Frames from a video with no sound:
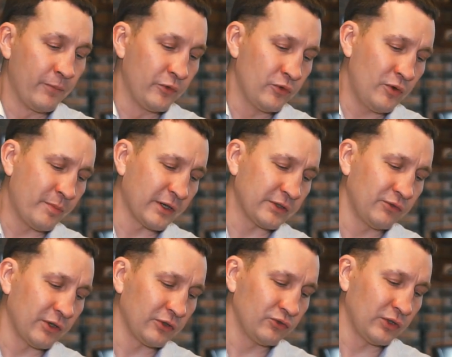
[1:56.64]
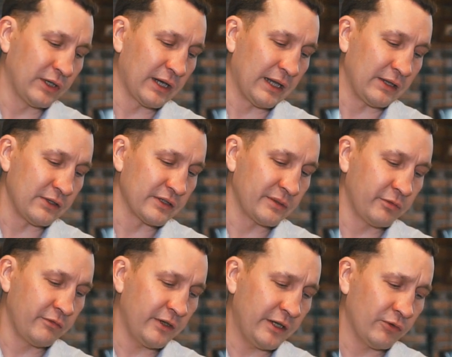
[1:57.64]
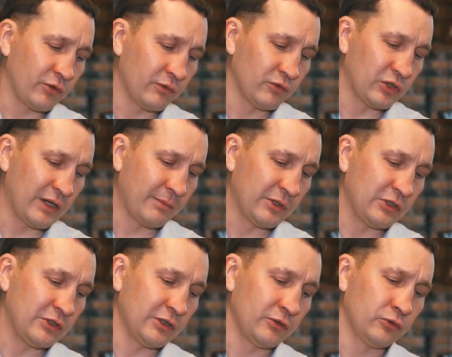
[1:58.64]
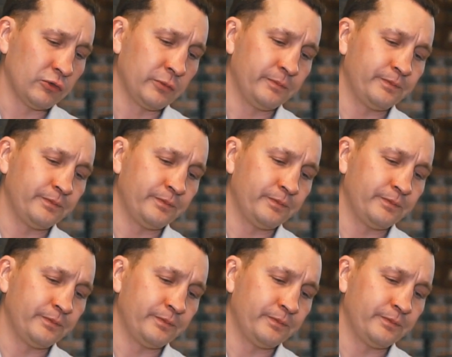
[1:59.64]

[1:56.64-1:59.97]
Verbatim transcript: Но про свой родной крайне не забывают, и вот там они делают